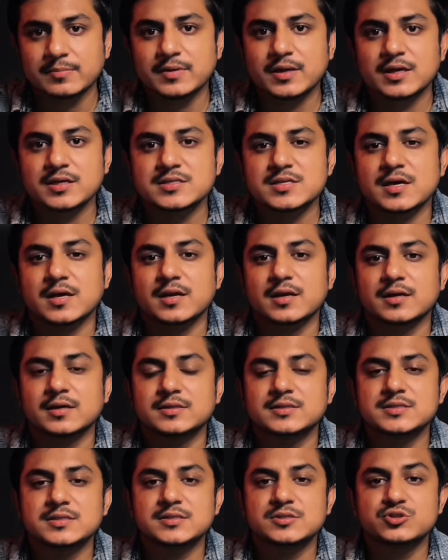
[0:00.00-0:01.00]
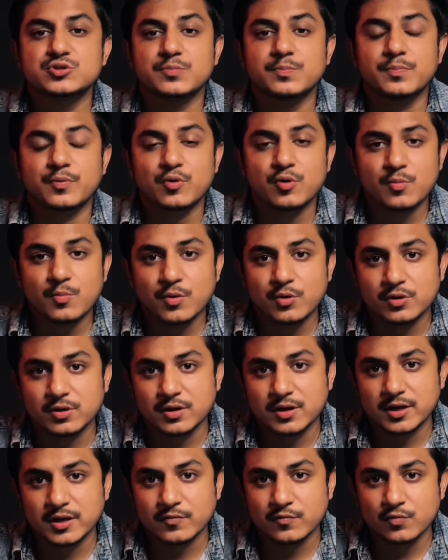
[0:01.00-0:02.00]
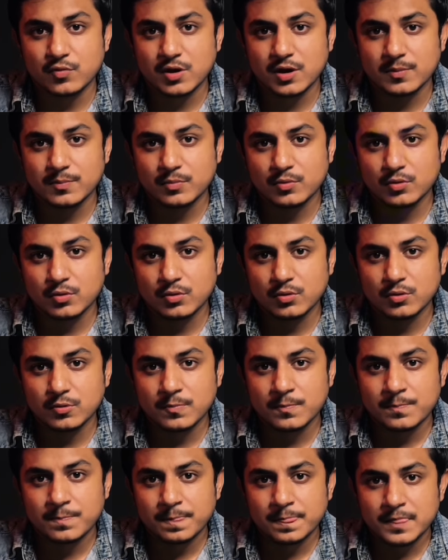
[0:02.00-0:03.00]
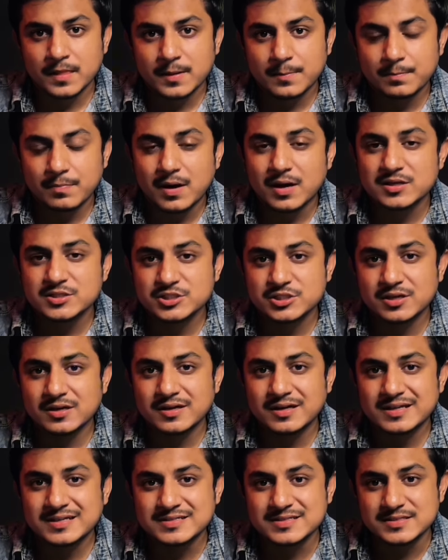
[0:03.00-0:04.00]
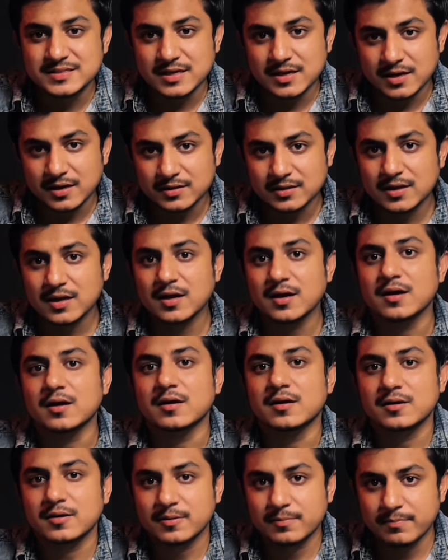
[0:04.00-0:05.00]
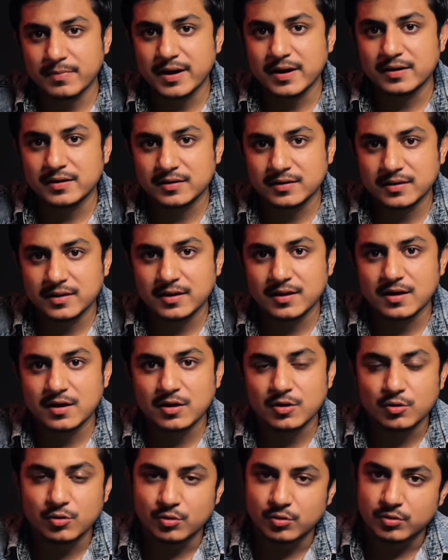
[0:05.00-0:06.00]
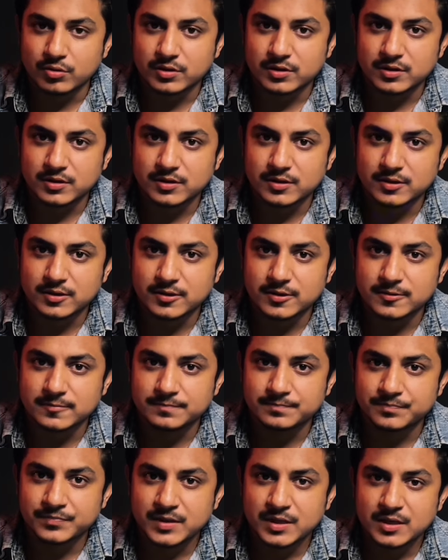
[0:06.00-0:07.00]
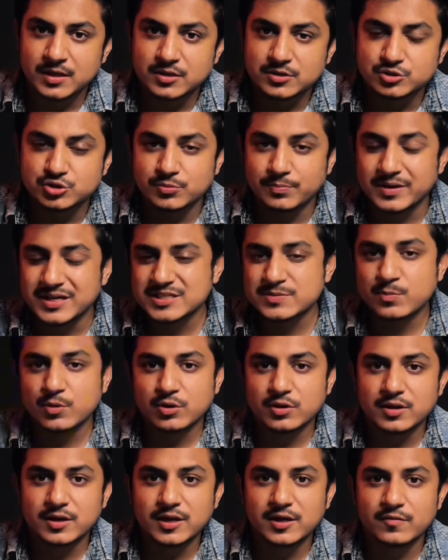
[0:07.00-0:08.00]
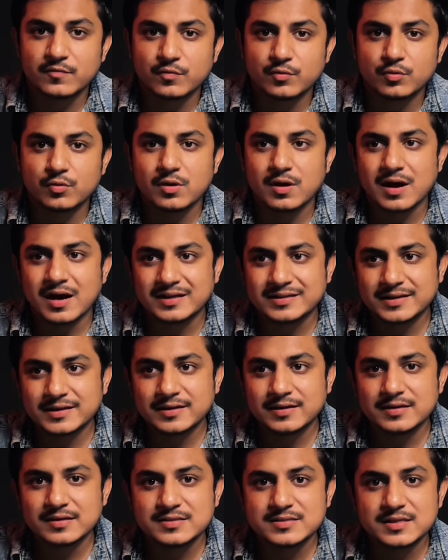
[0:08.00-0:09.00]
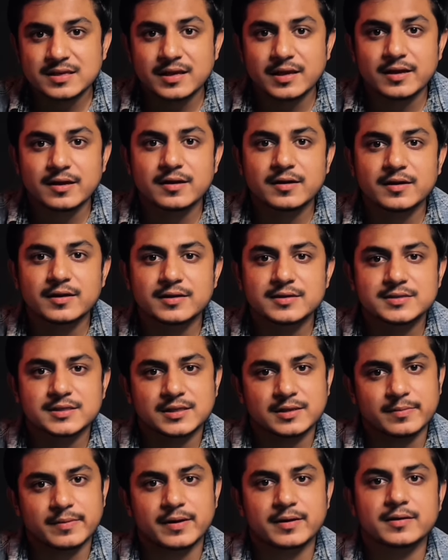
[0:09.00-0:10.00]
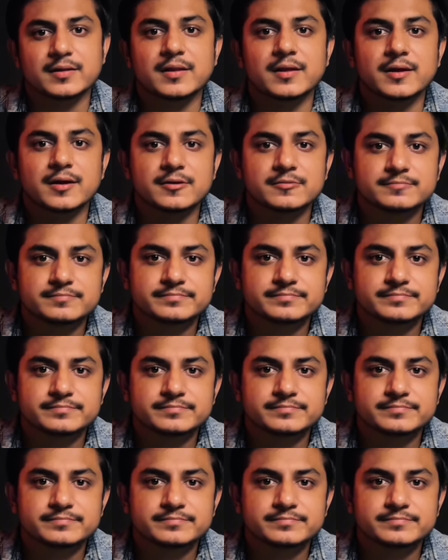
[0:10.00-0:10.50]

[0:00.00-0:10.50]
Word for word: किया जा रहा है कि जी जो प्रो मॉडल है वो आपको पाँच घंटे ज़्यादा बैटरी देगा और जो बेस मॉडल है वो आधे घंटे से एक घंटे की ज़्यादा बैटरी देगा